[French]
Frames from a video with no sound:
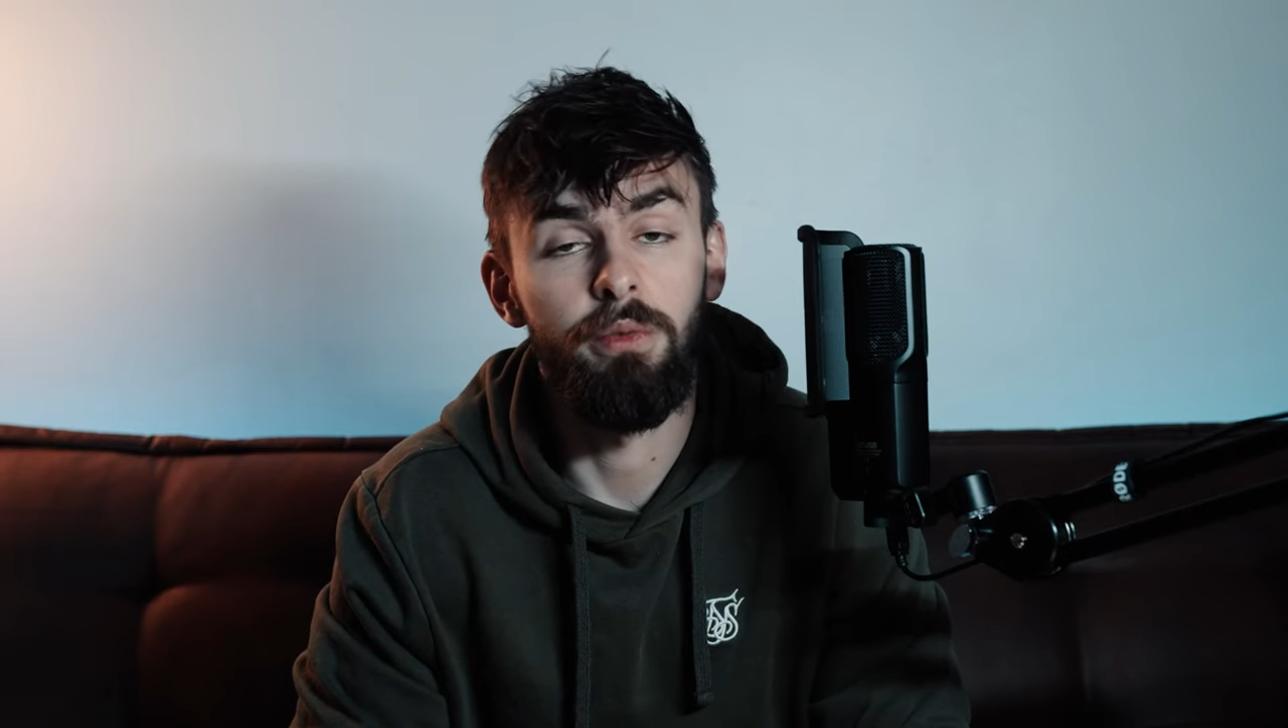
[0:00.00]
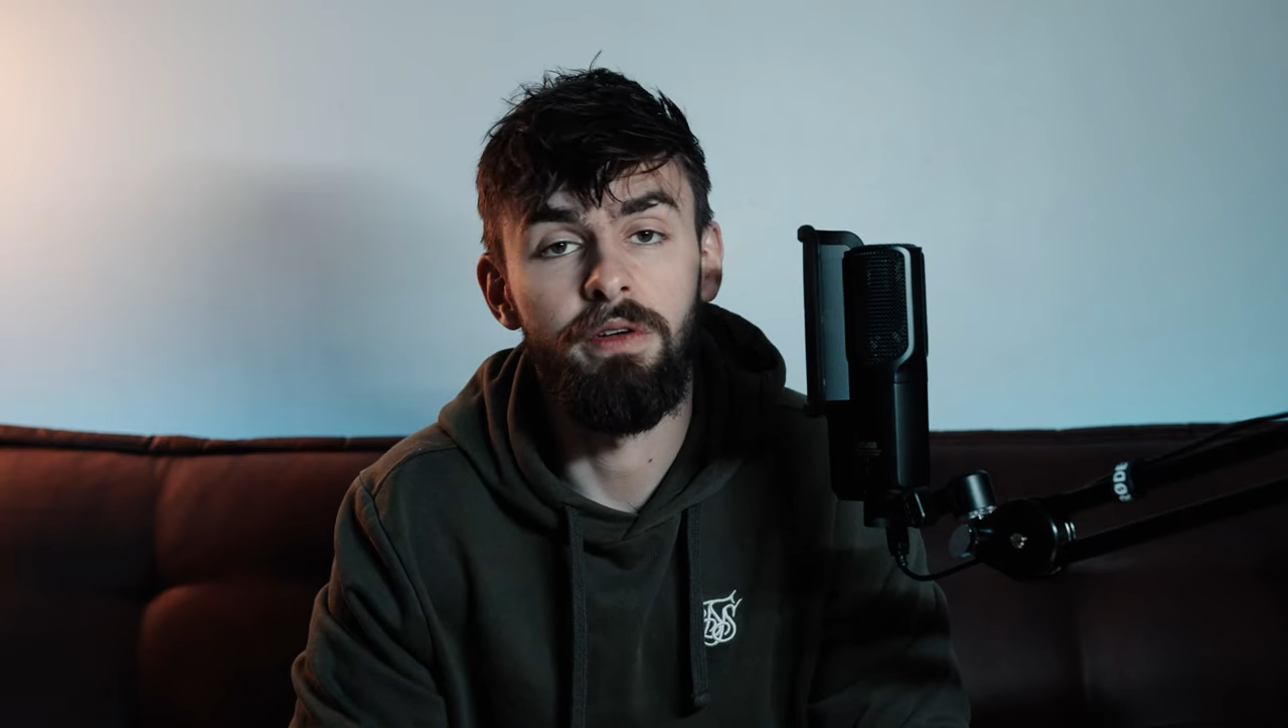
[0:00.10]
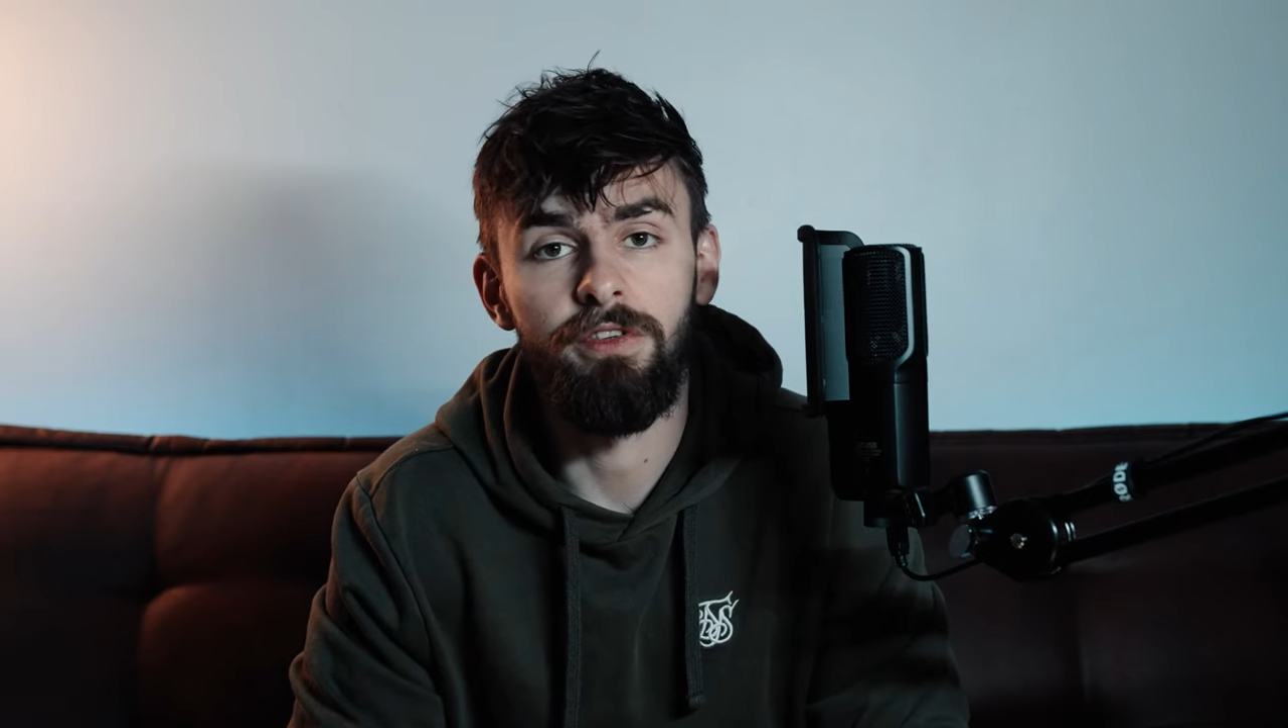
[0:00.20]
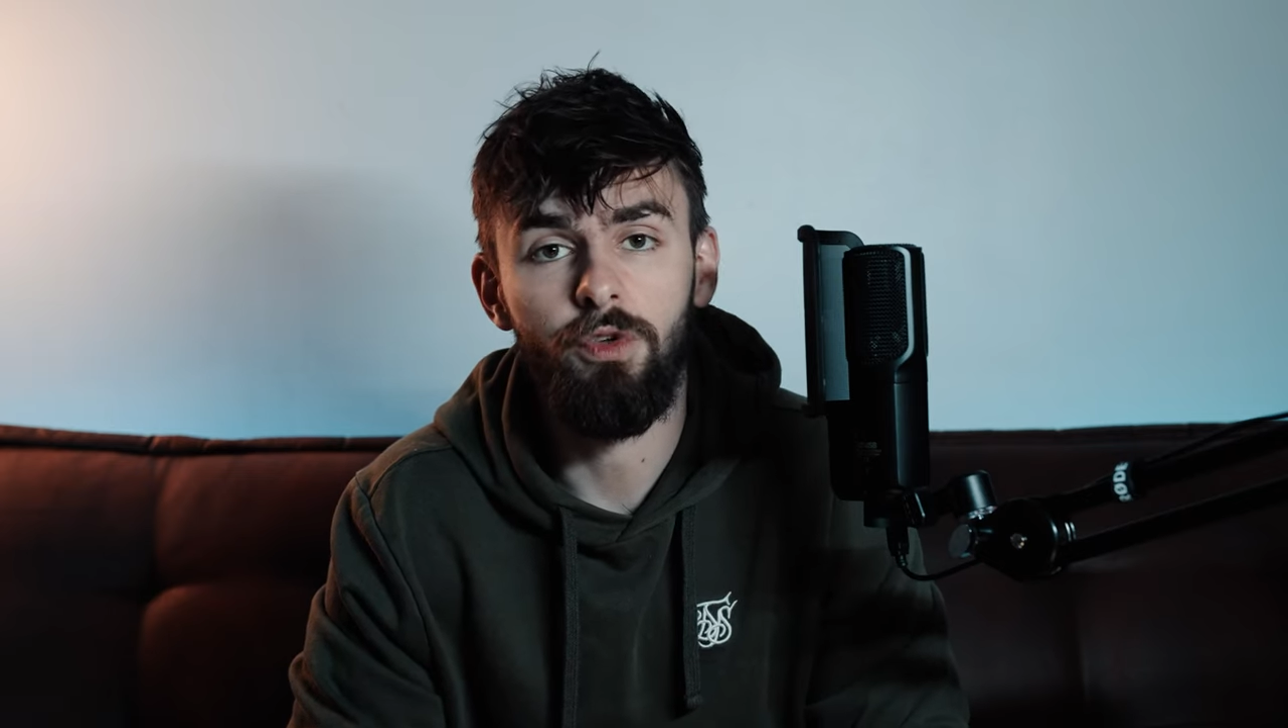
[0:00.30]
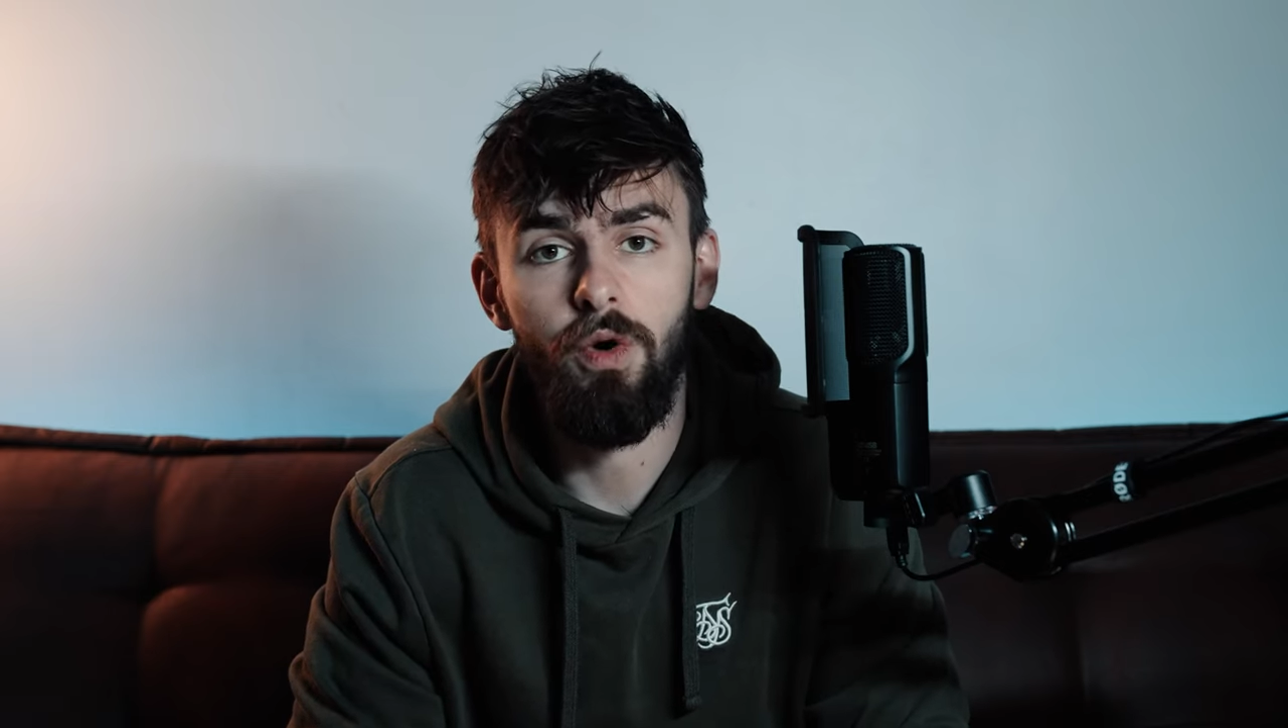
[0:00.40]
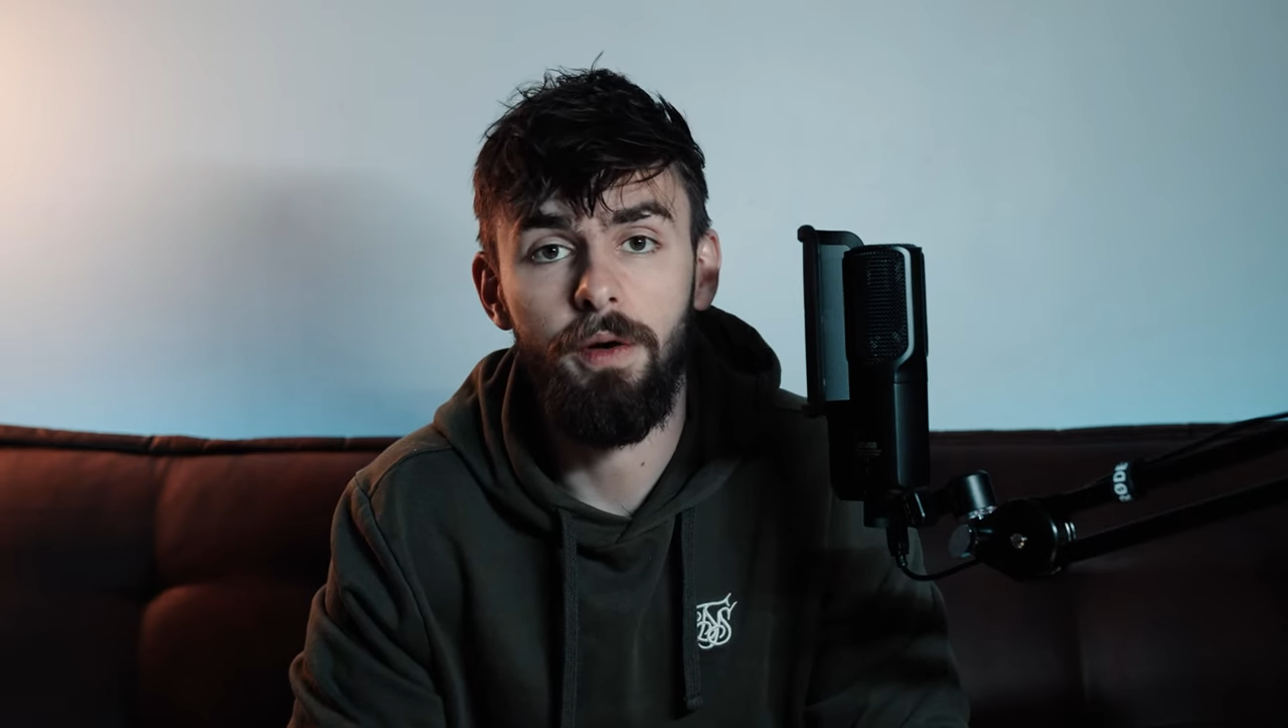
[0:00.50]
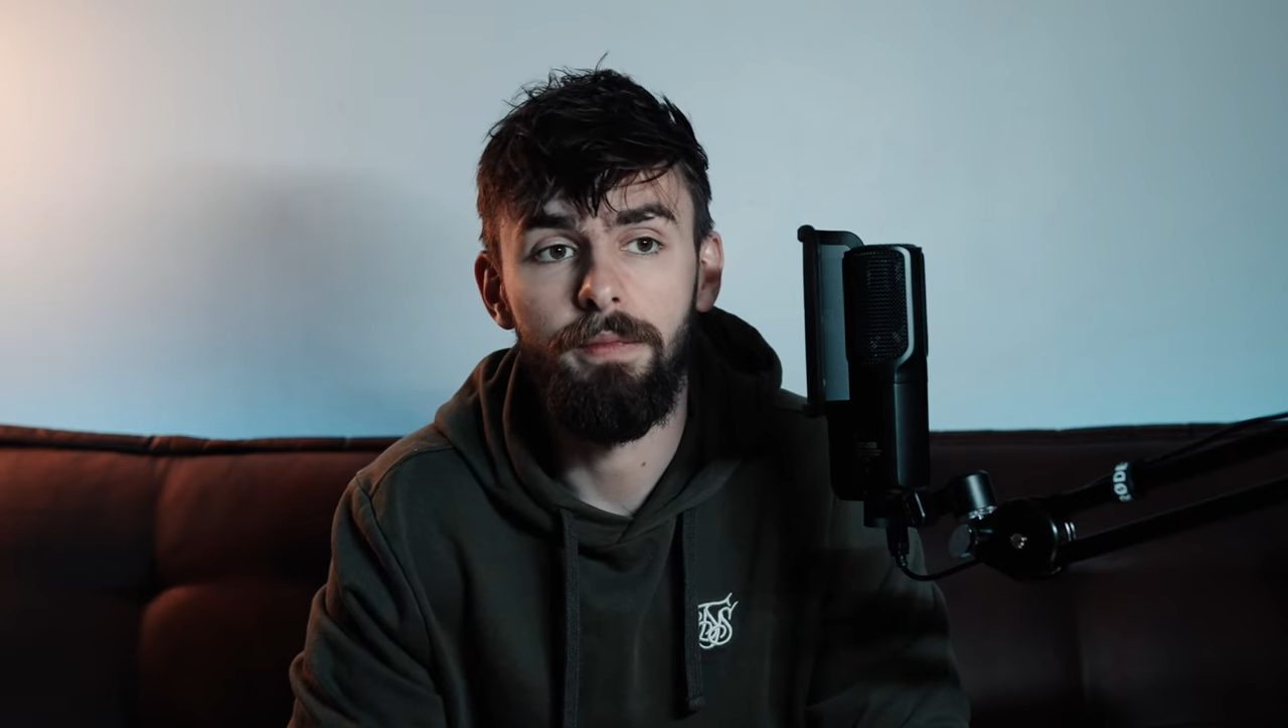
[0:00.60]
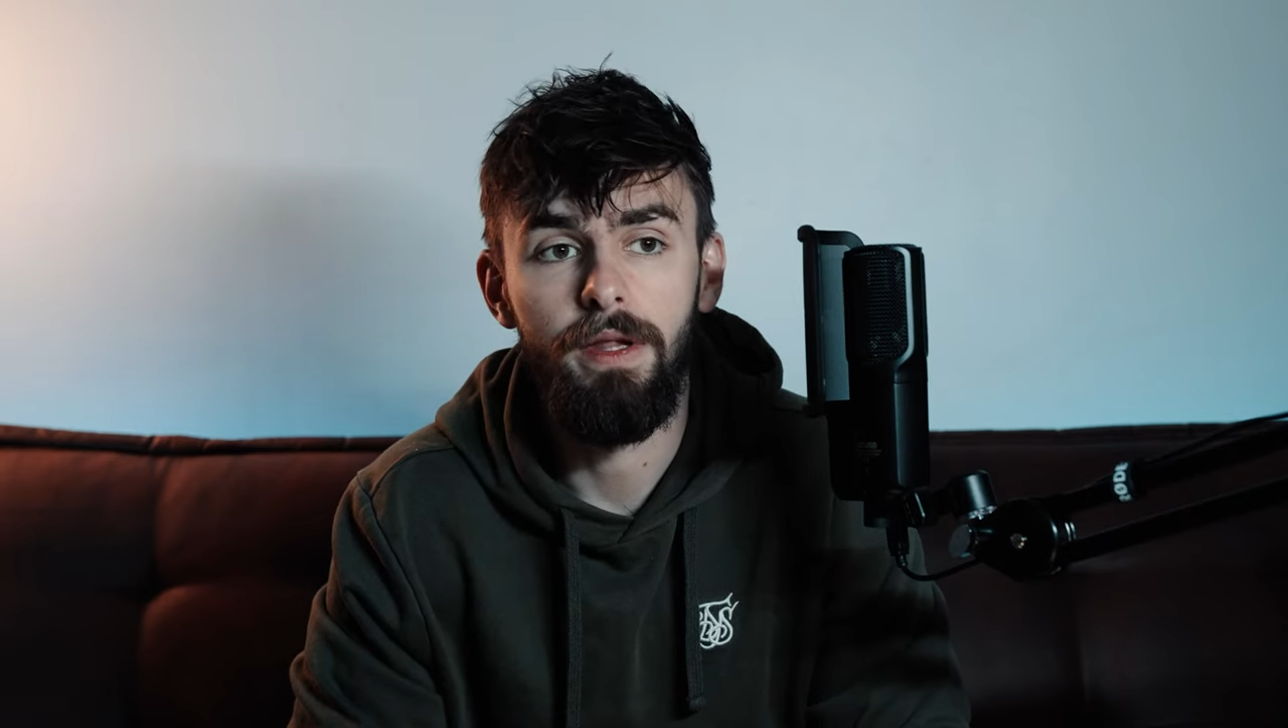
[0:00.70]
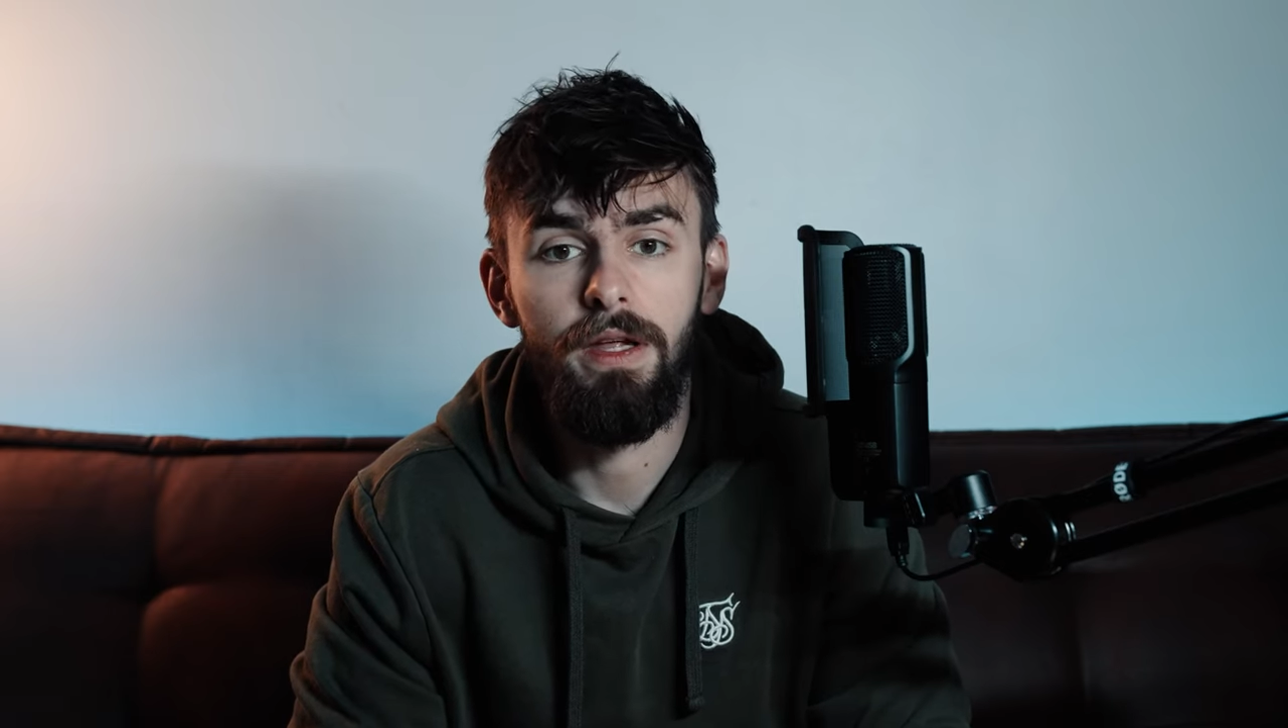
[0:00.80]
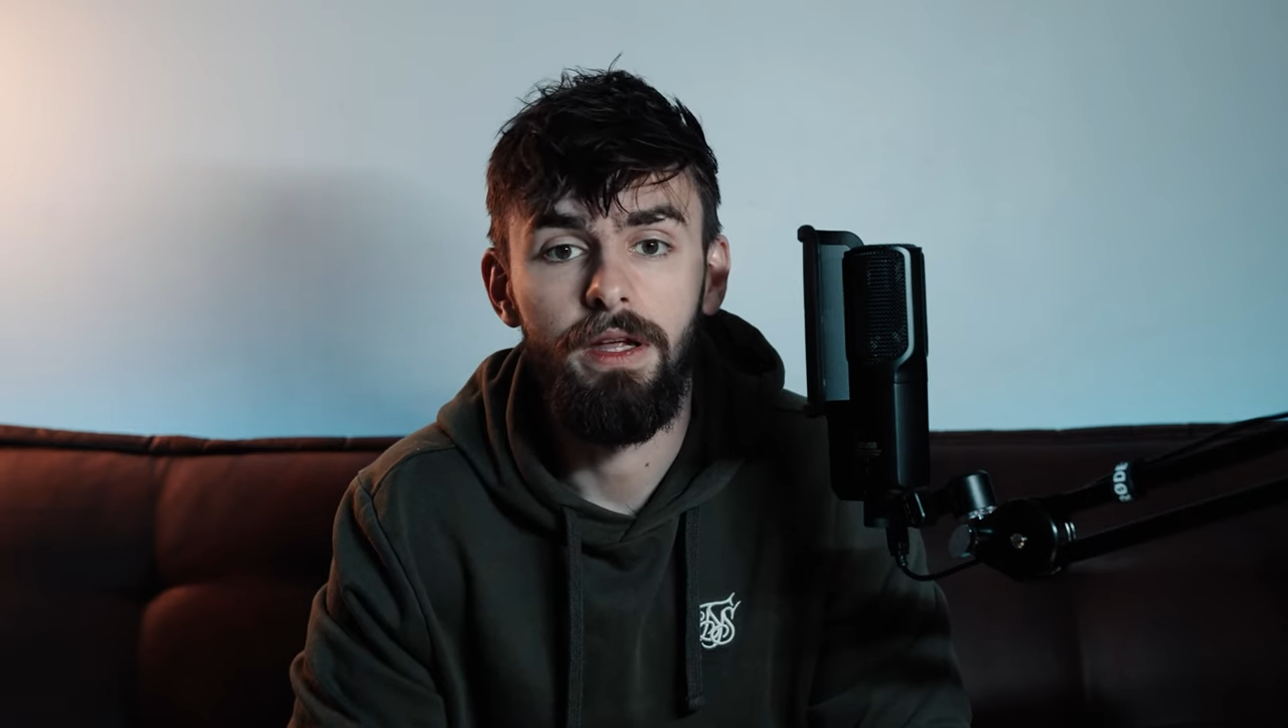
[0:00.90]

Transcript: 2023